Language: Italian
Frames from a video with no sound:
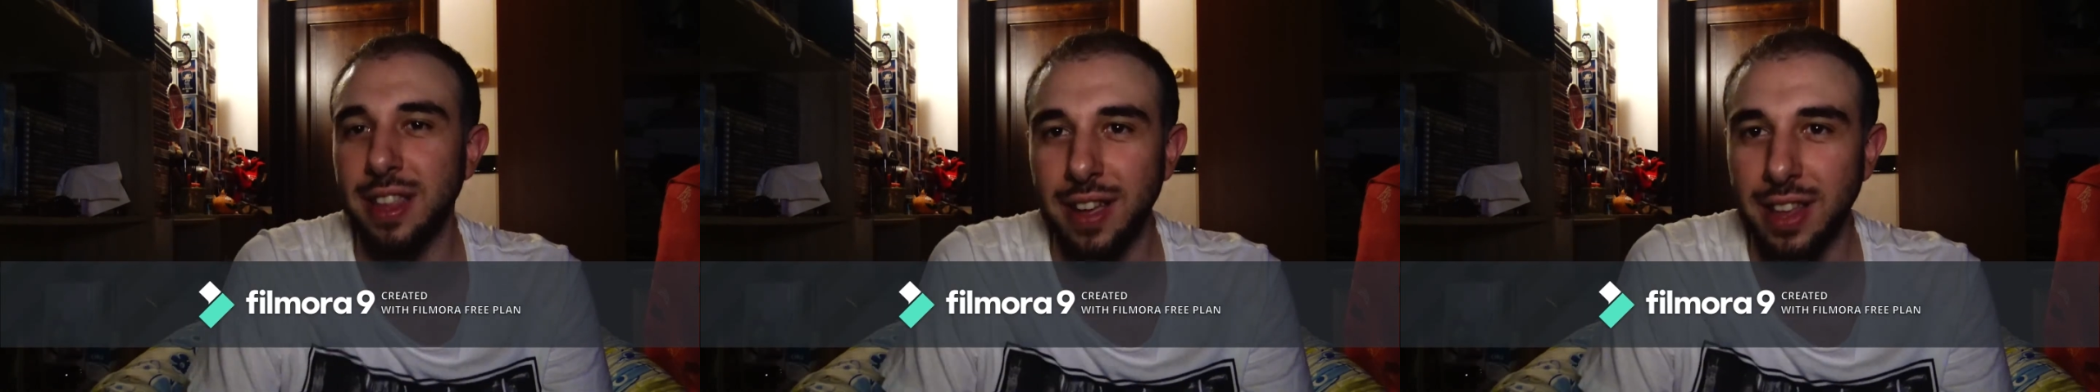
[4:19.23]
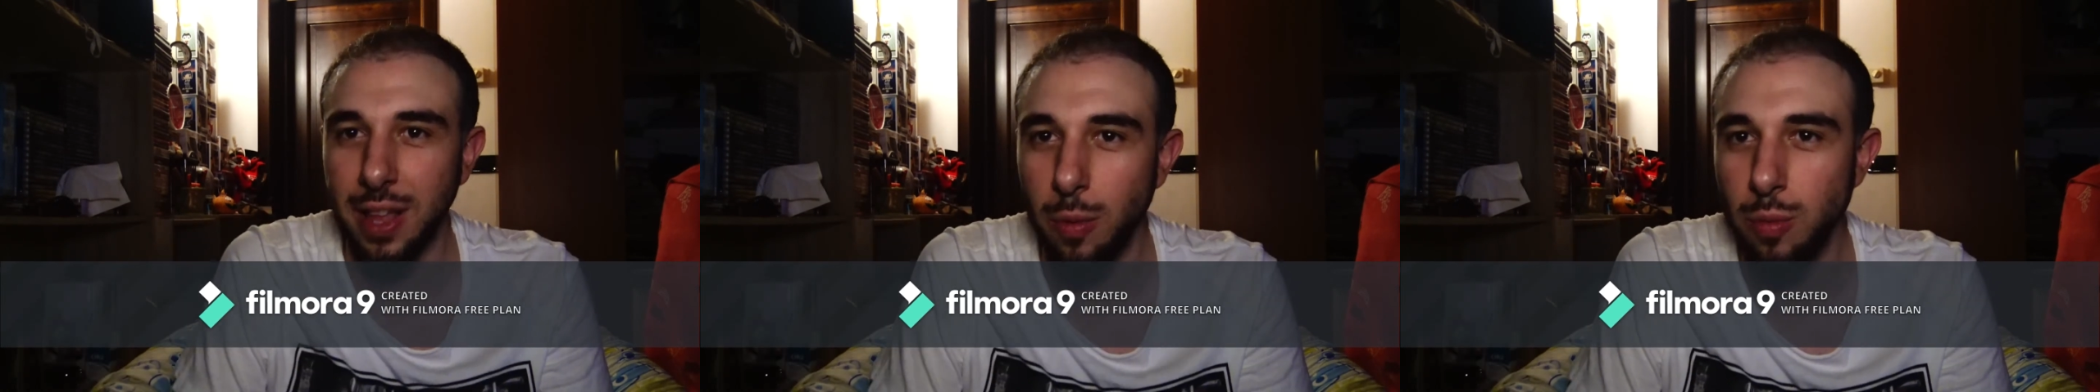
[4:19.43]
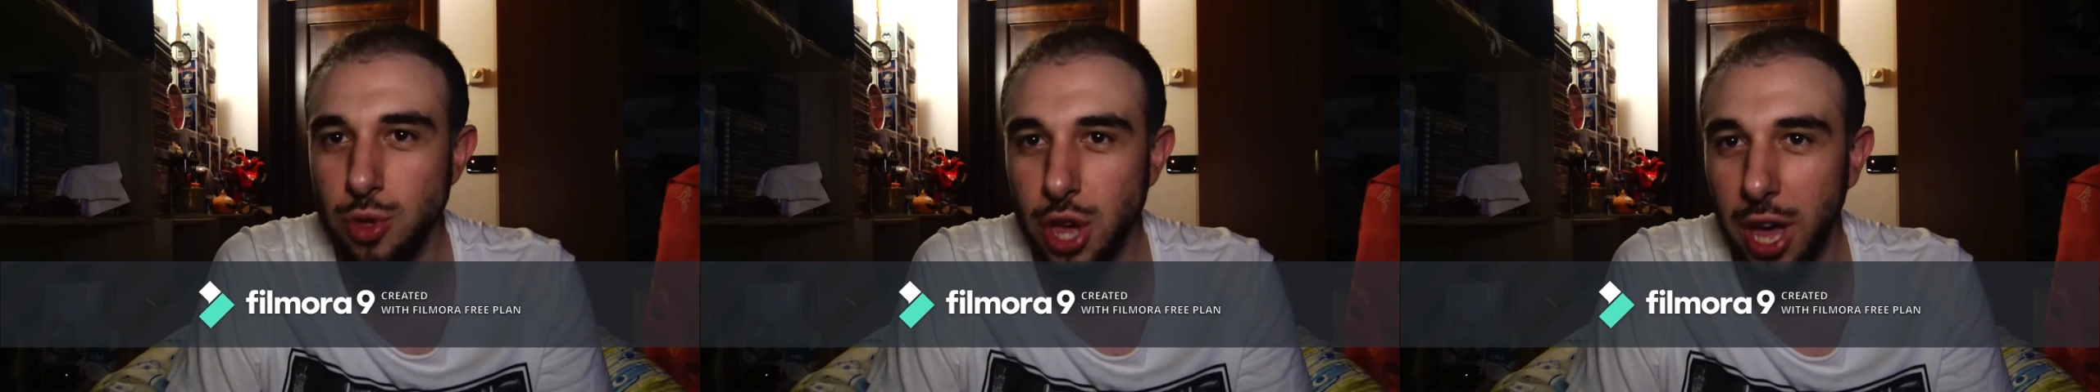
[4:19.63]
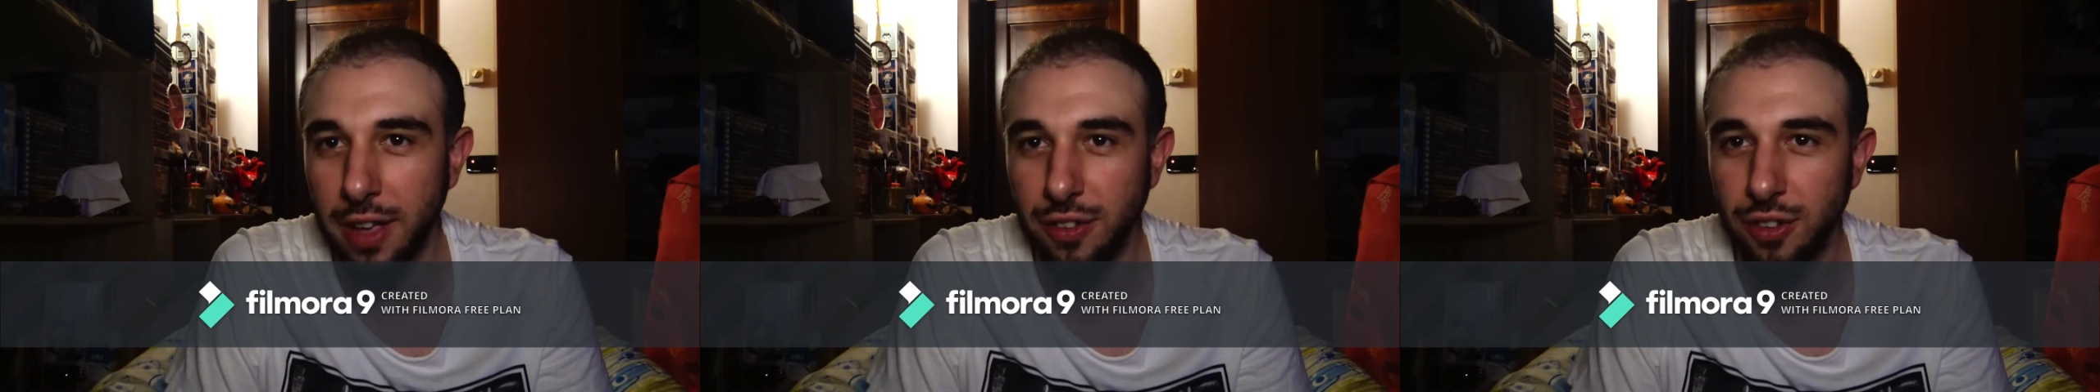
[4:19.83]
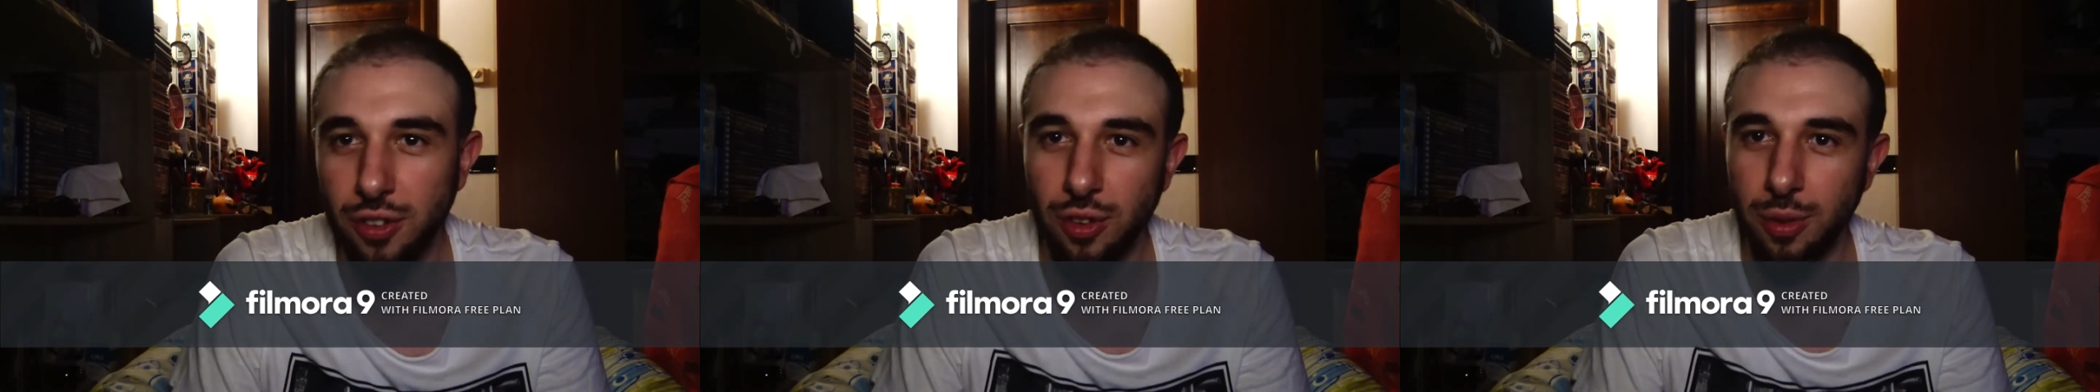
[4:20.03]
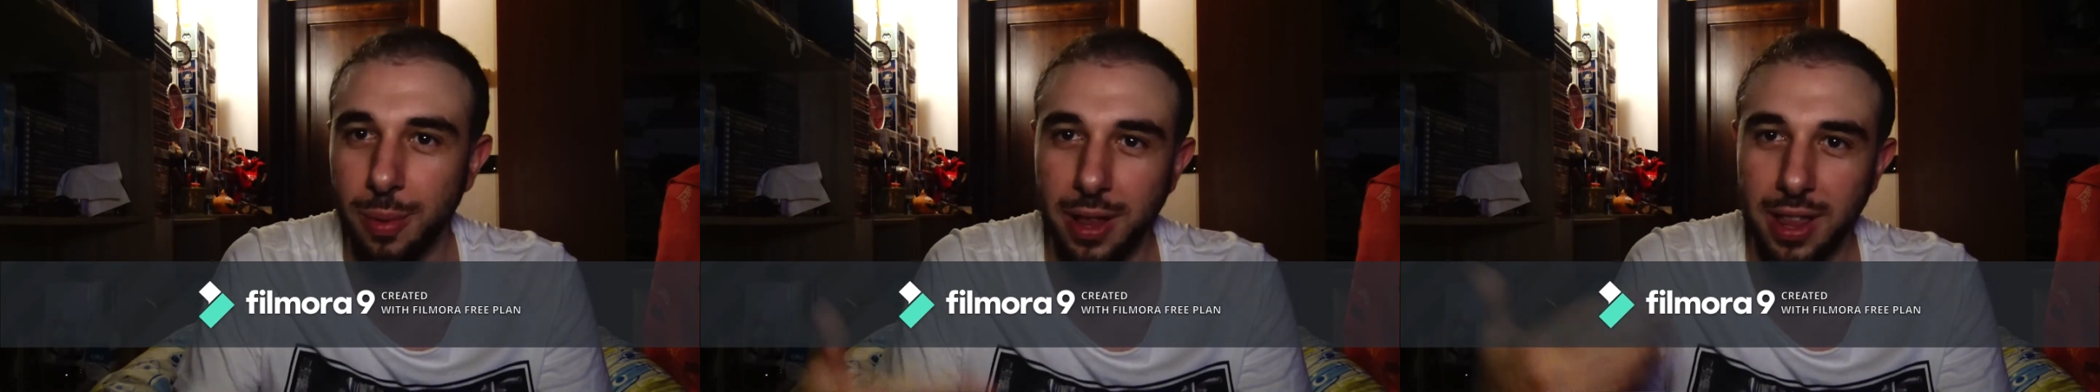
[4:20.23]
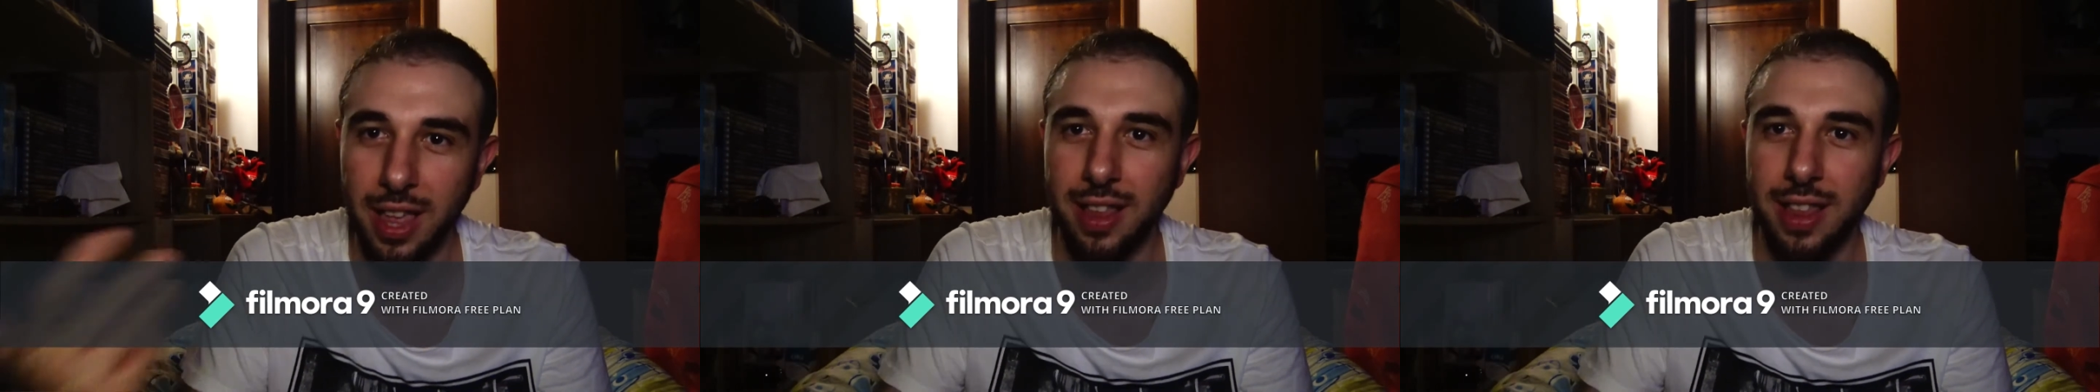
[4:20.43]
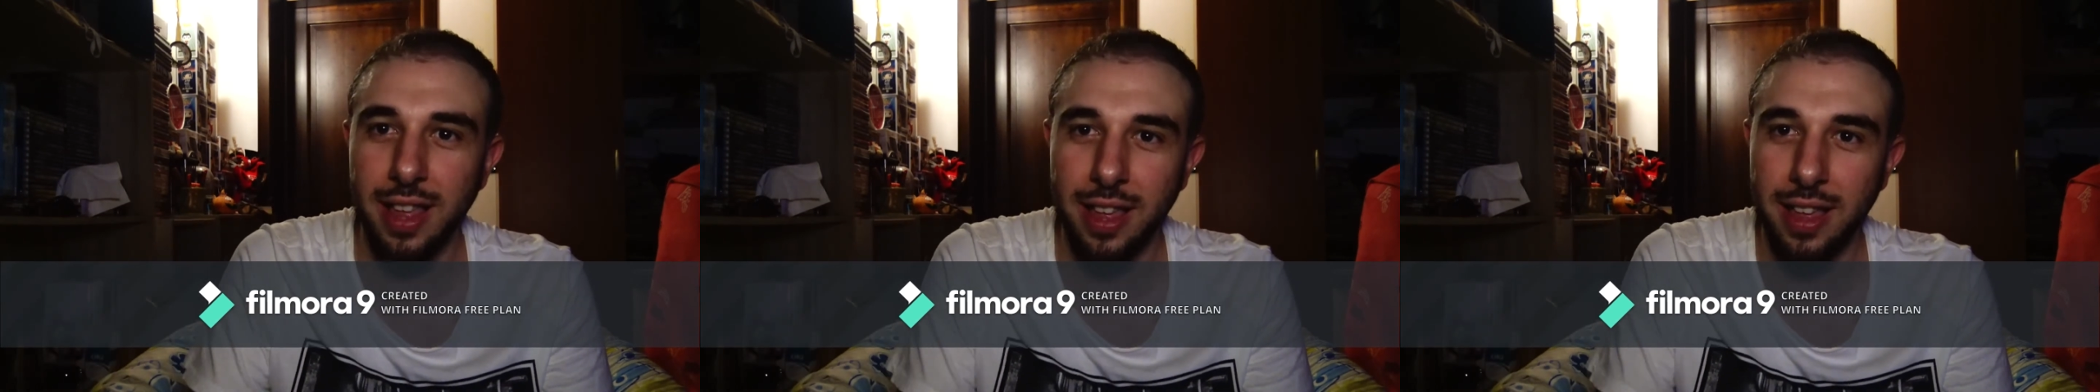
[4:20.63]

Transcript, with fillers: diventa un cesso praticamente. Un po'